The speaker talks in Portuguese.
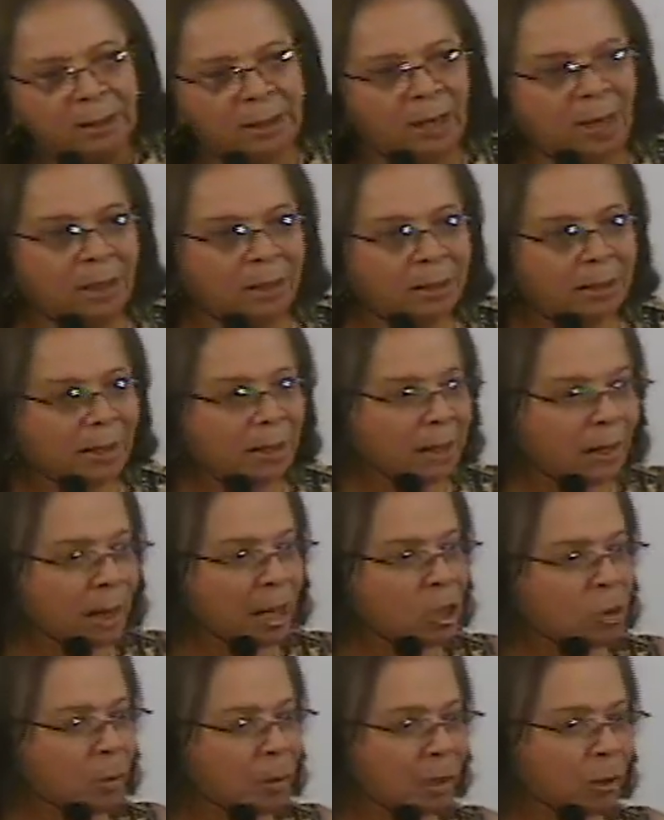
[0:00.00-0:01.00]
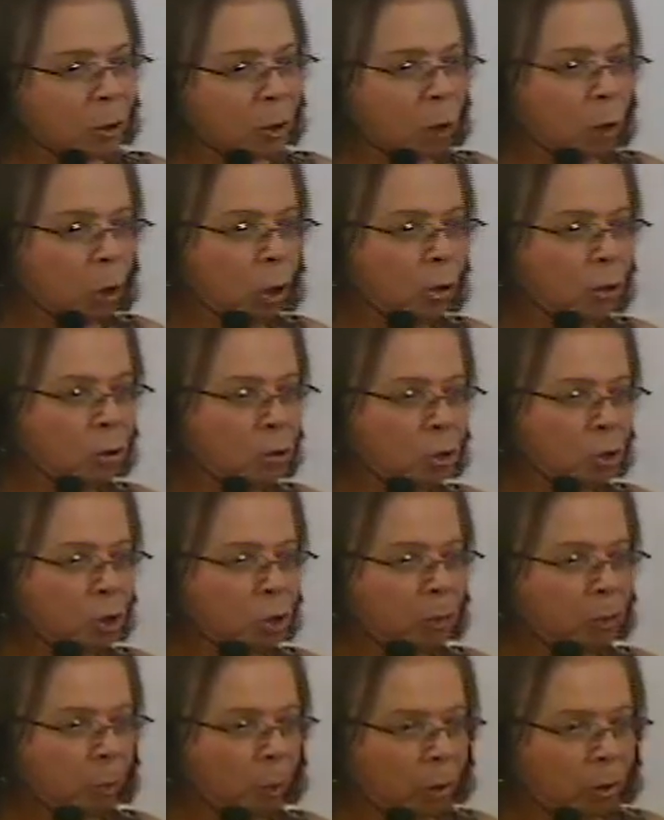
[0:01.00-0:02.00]
que é a internet, para todos
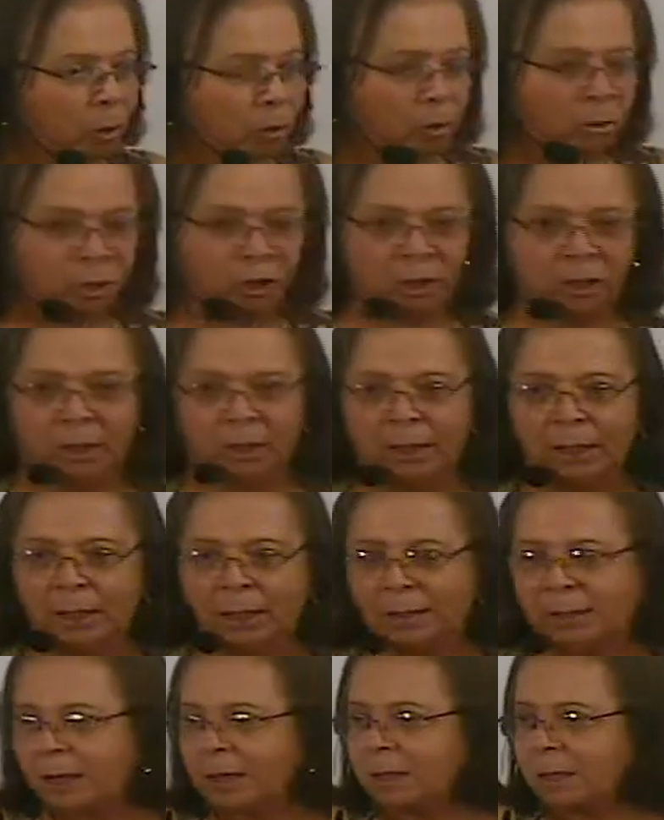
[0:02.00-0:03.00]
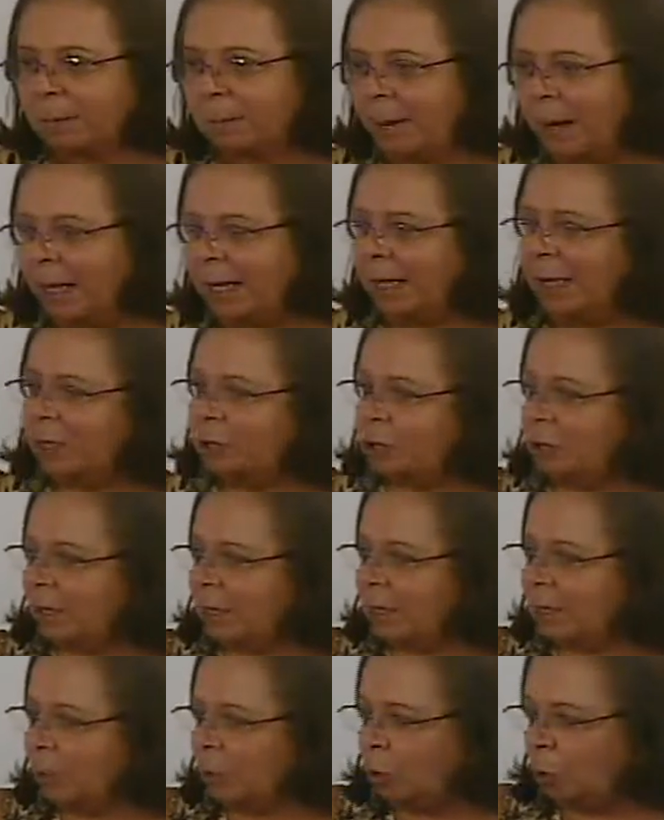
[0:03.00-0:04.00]
os pontos desse país ou
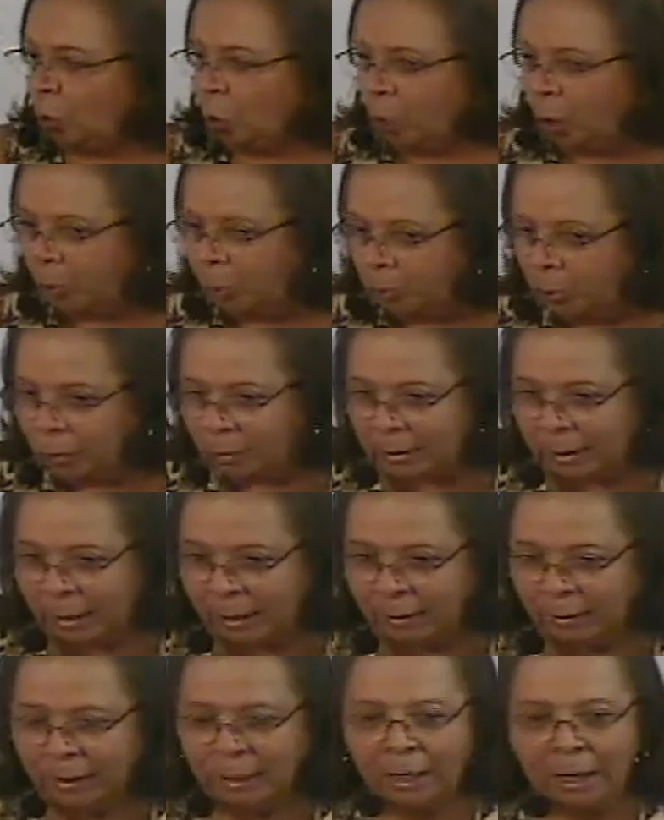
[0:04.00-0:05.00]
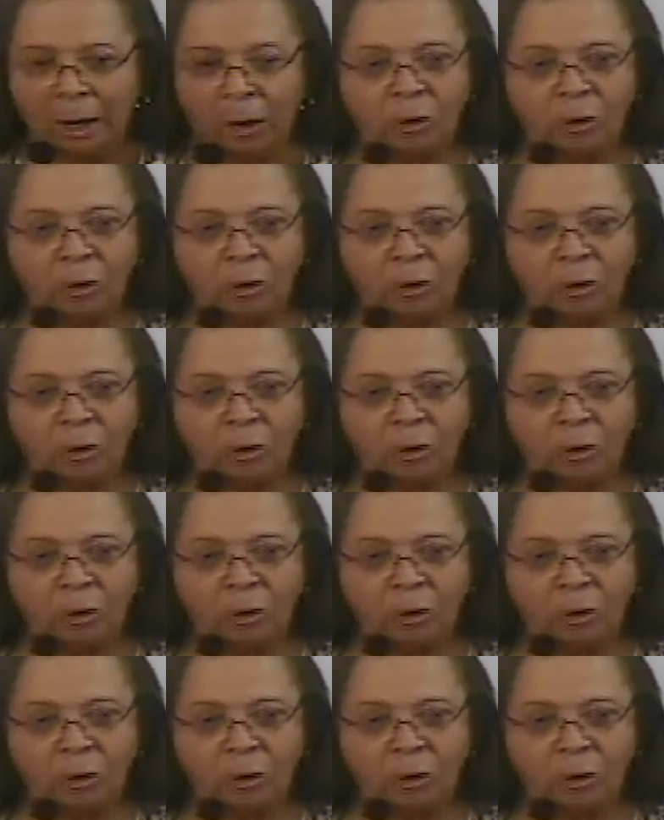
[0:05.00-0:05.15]
desse globo, né,